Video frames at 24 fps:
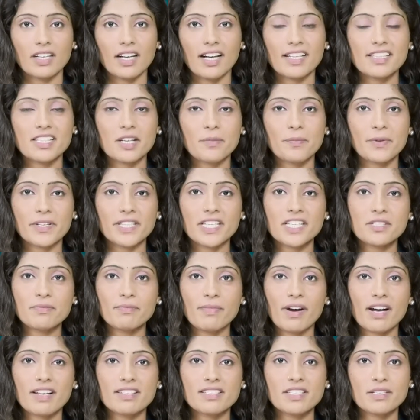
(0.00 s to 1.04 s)
ఆంధ్రప్రదేశ్
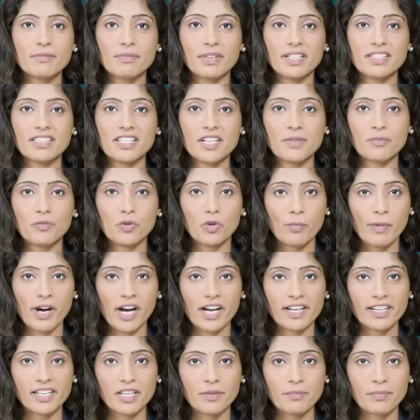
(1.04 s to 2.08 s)
మాజీ మంత్రి భూమా
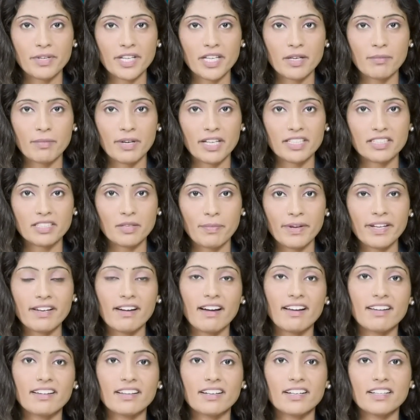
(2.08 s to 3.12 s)
అఖిలప్రియ భర్తపై
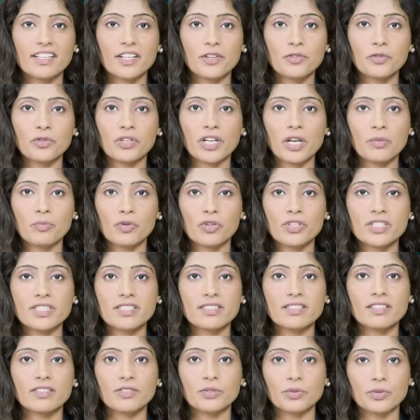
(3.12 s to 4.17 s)
ఆళ్లగడ్డ రూరల్
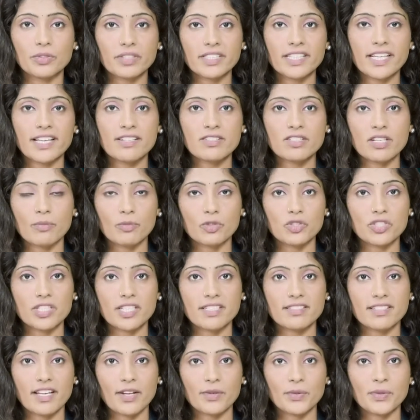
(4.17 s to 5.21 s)
పోలీసులు కేసు నమోదు
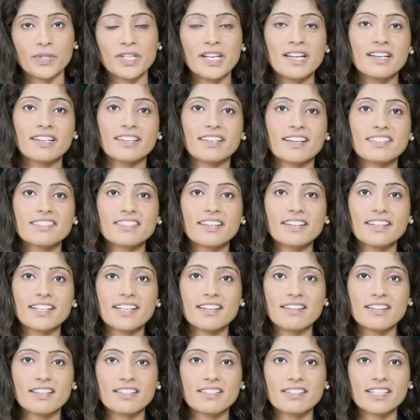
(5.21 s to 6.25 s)
చేశారు క్రషర్
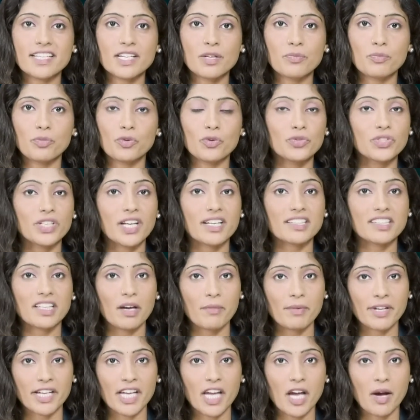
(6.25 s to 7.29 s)
ఇండస్ట్రీని పూర్తిగా
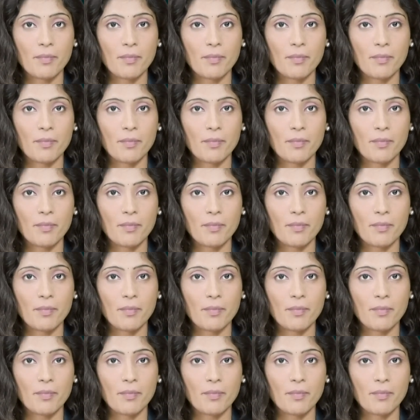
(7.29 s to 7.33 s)
తమకే